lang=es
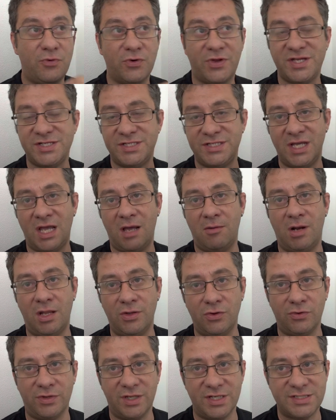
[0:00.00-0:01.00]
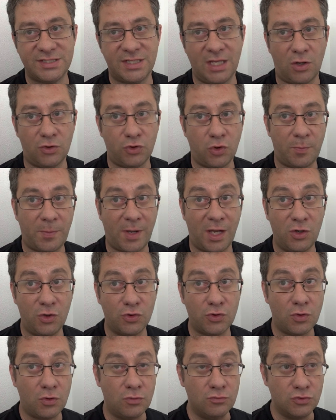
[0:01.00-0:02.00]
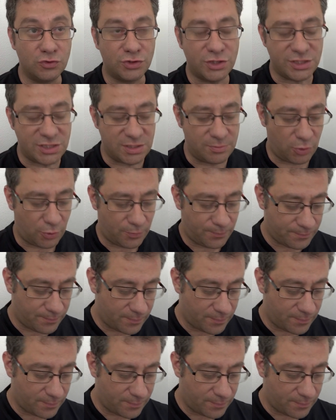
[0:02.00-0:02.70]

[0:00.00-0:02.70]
porque se sigue hablando de este autopilot muchísimo.